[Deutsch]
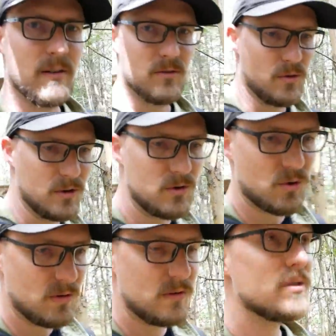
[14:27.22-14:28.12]
Das hört sich
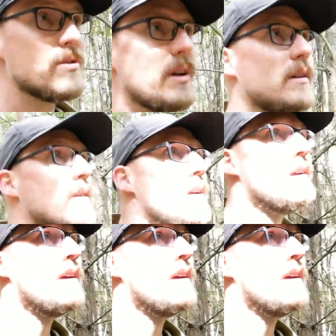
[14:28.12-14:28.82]
schon interessant an.